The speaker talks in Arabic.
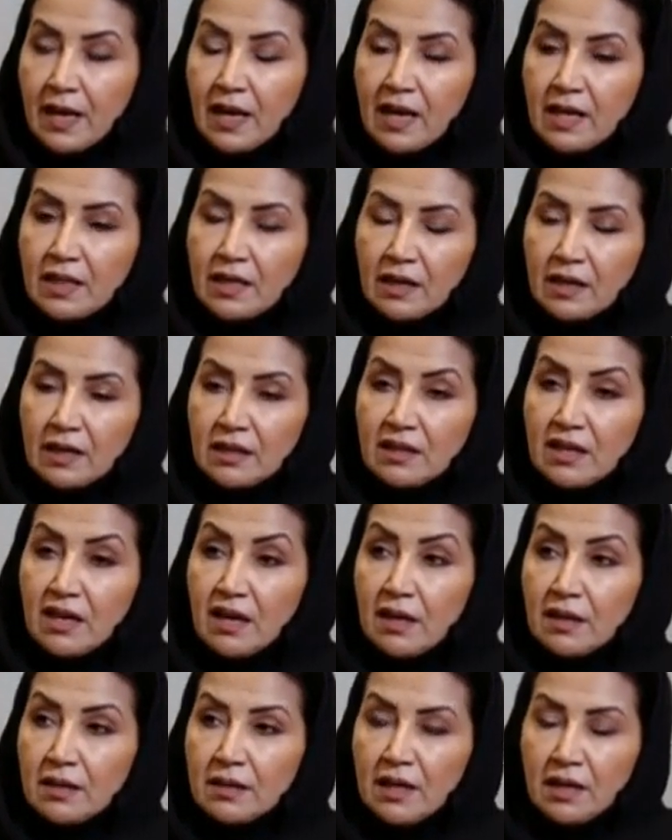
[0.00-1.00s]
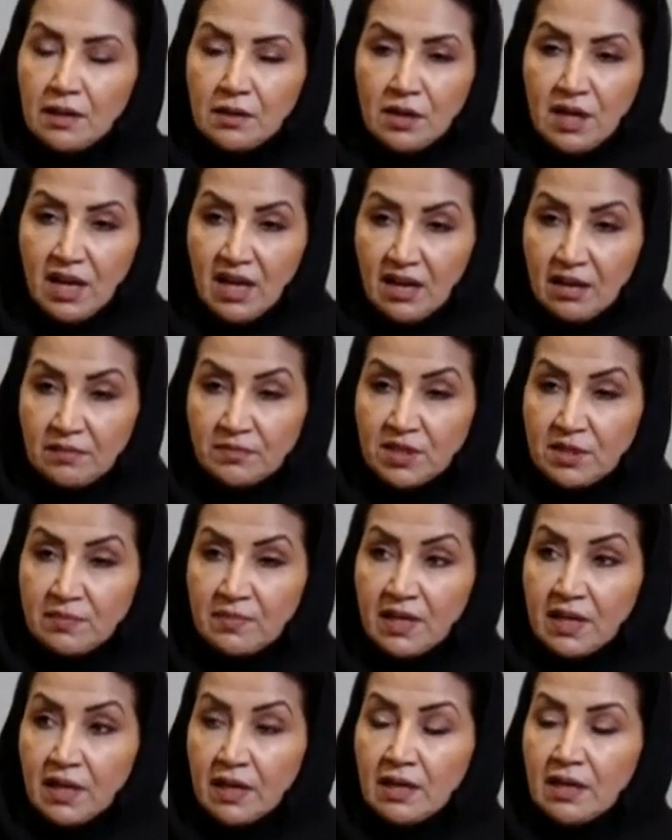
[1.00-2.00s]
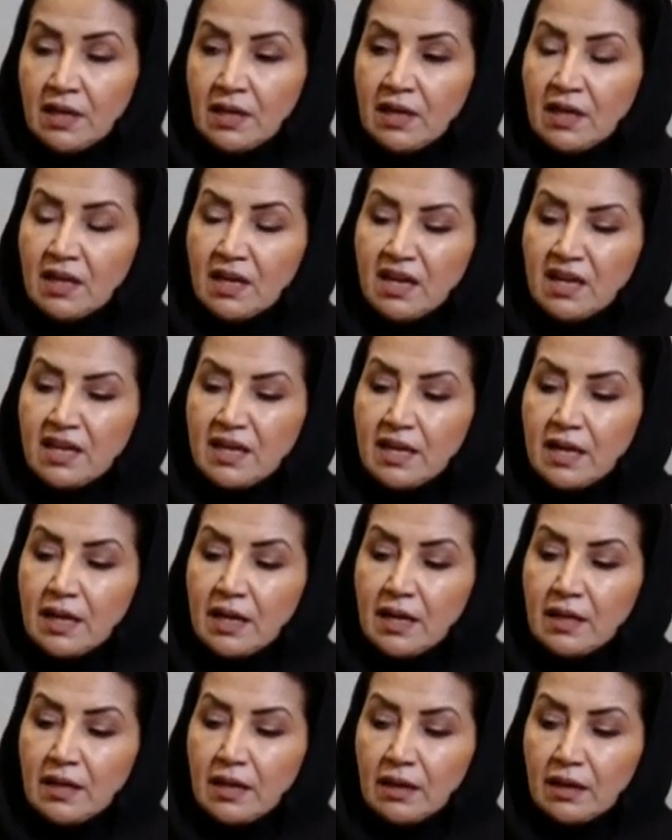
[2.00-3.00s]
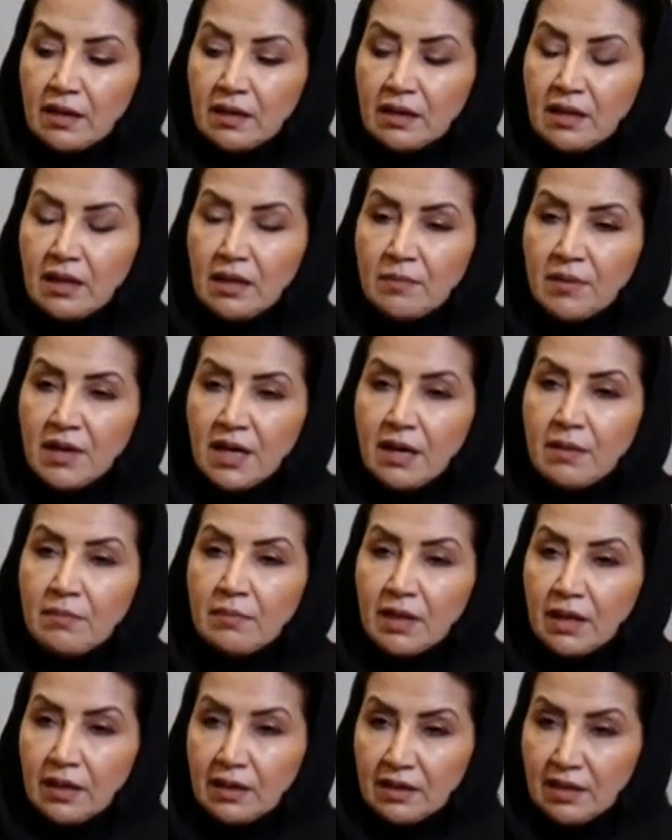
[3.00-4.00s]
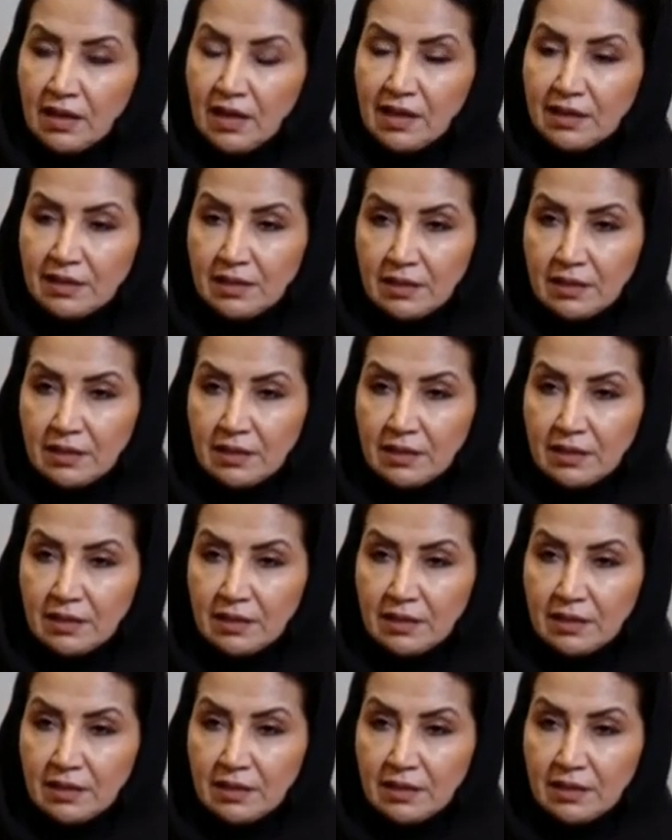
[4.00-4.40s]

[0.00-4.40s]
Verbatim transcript: هذا القطاع نحن نعلم جميعا أن هذا القطاع من أهم القطاعات